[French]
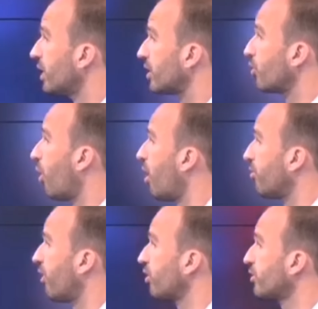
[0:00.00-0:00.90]
On a le droit
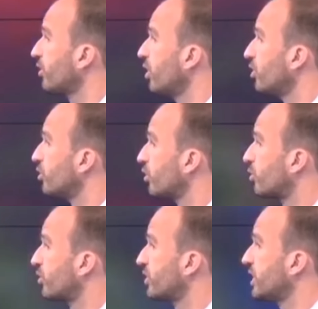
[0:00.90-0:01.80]
en France de
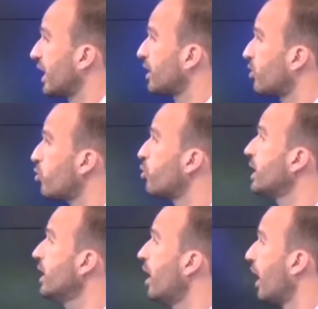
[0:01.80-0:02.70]
considérer que
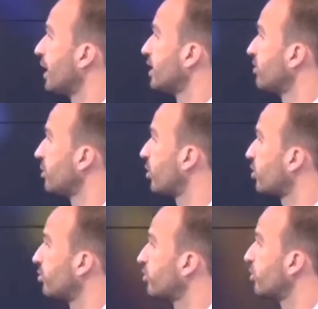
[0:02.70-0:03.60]
oui, un
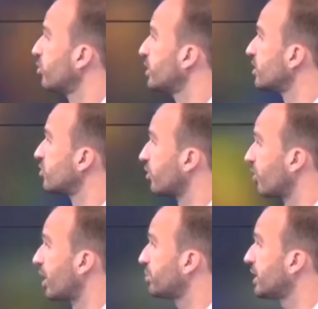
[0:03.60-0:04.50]
événement comme celui des
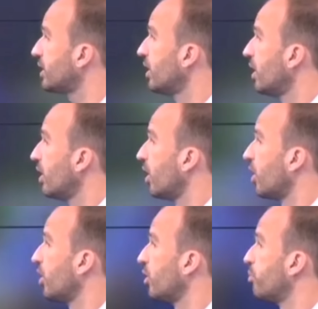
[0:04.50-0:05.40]
Jeux Olympiques
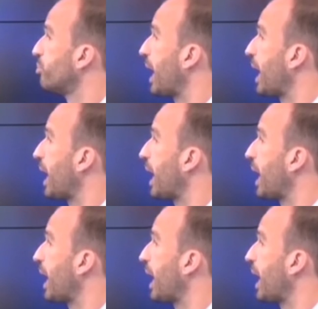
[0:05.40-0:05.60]
euh, euh,